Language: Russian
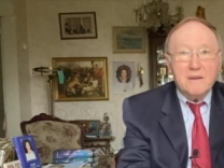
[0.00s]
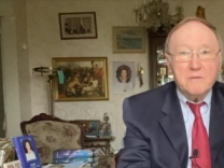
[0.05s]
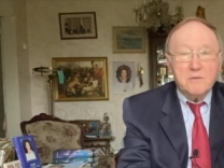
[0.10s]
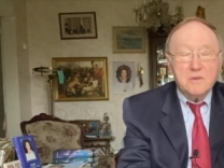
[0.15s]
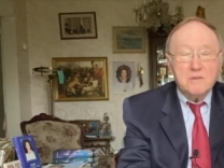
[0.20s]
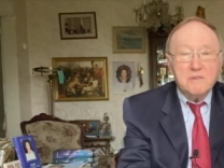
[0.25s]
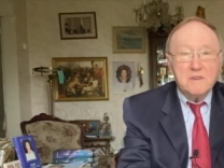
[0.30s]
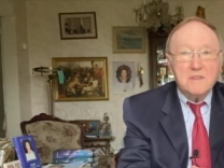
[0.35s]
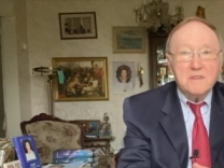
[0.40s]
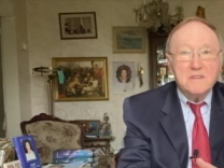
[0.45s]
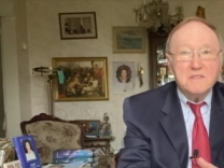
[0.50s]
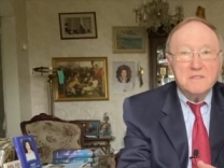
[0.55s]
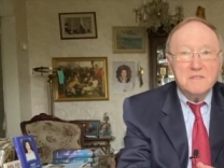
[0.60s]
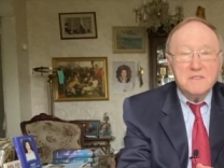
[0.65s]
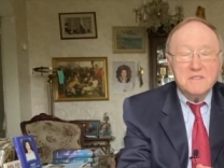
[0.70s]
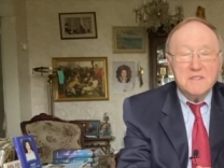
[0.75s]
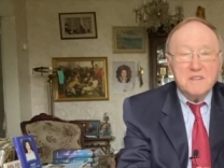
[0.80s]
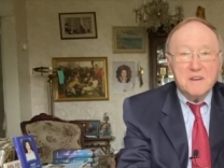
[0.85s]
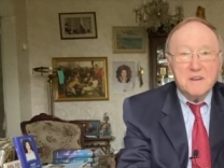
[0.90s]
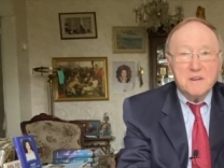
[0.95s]
Вот в этой
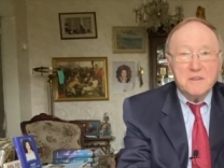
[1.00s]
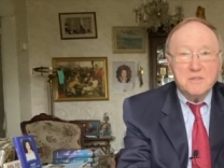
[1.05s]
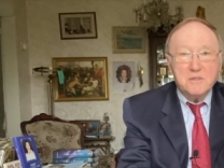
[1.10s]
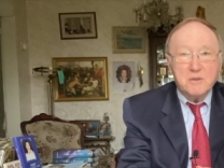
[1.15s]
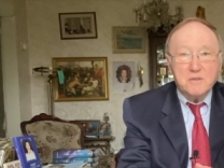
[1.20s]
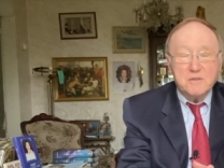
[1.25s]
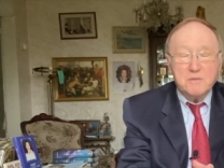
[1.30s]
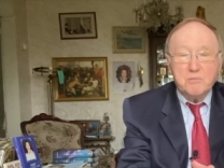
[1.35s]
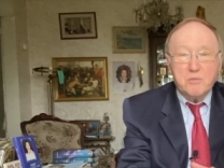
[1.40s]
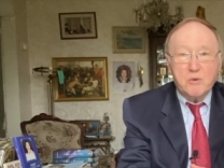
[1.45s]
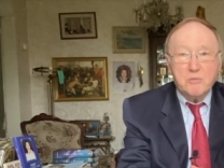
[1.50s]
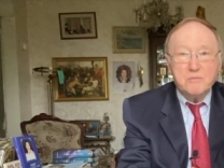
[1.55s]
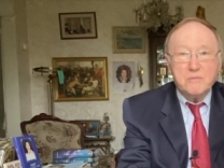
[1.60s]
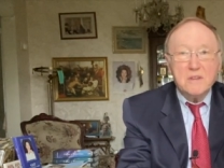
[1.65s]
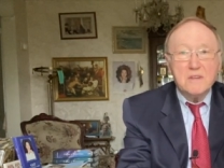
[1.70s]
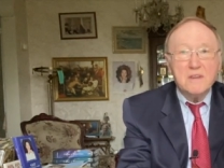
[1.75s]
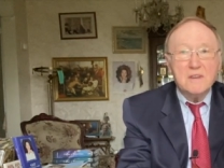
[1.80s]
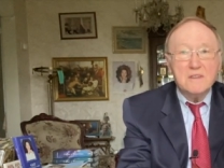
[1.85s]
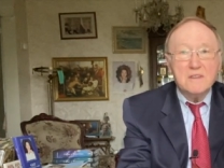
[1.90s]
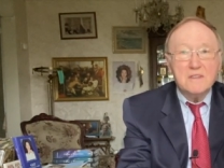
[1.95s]
связи я хочу
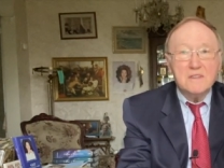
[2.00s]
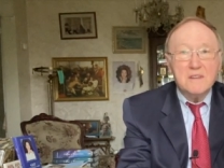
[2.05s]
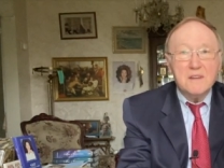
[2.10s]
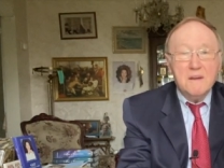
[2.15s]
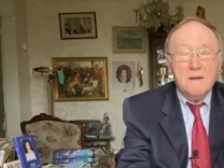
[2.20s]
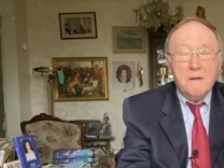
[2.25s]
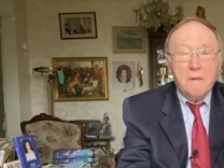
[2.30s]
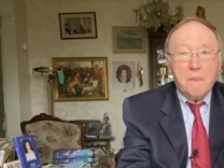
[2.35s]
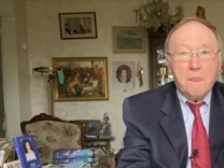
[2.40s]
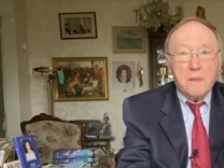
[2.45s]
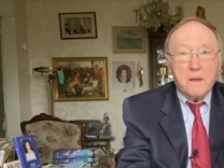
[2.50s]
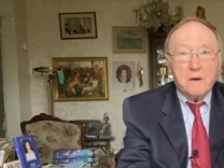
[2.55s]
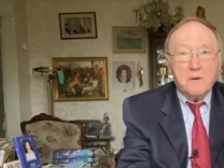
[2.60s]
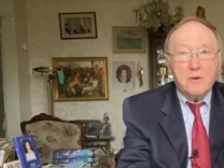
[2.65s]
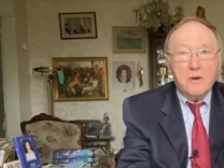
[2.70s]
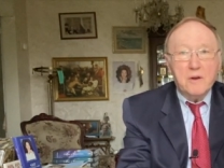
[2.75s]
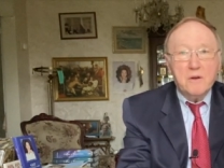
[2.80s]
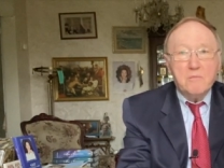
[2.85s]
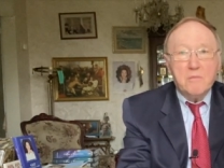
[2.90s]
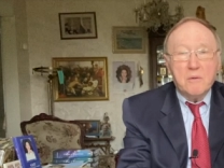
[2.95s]
вспомнить один
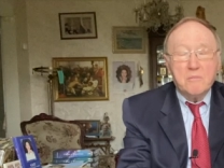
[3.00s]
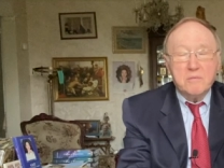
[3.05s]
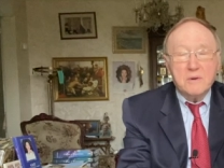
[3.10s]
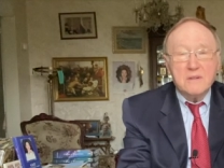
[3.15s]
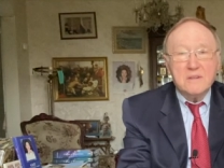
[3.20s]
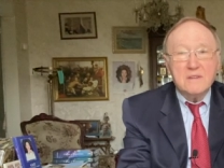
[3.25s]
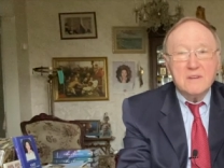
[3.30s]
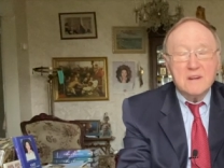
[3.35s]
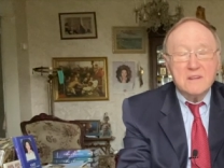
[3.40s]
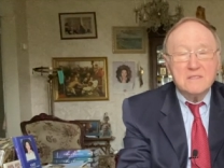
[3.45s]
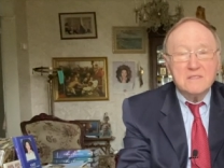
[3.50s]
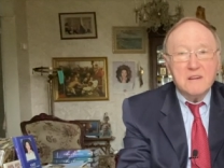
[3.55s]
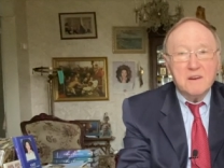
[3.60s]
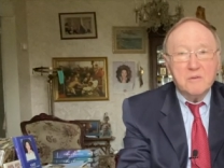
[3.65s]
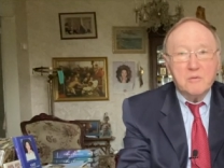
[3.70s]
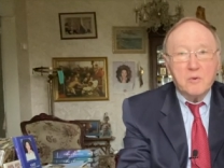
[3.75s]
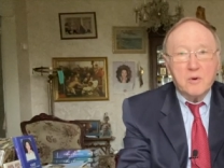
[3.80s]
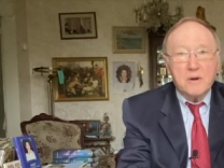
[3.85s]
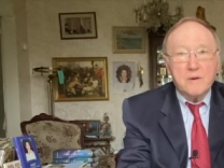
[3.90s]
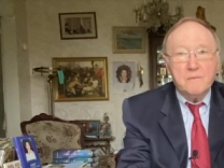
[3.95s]
такой любопытный
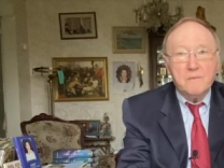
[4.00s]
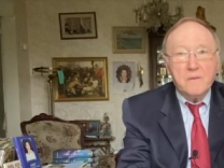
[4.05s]
разговор.